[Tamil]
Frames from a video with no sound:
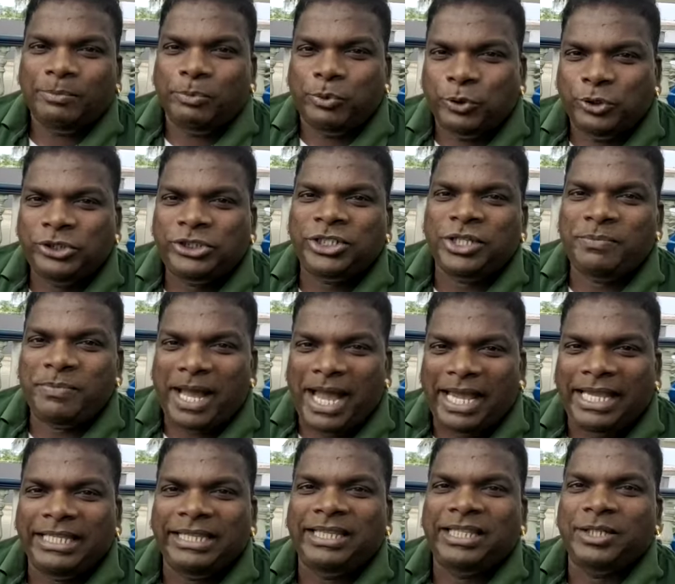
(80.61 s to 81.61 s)
பூஜ்ஜியம்
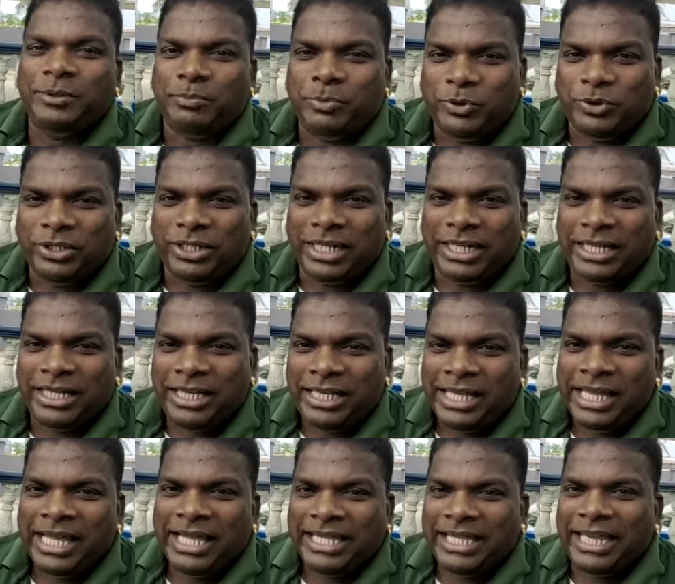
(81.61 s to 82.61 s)
ஐந்து மூன்று
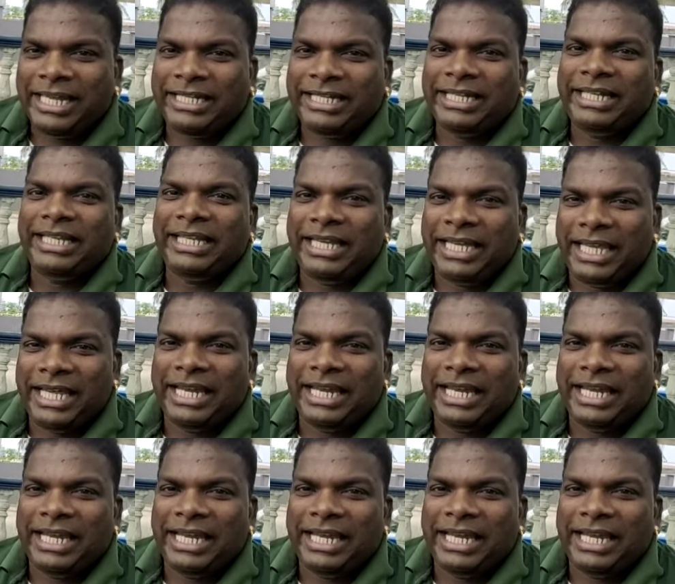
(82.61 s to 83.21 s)
எட்டு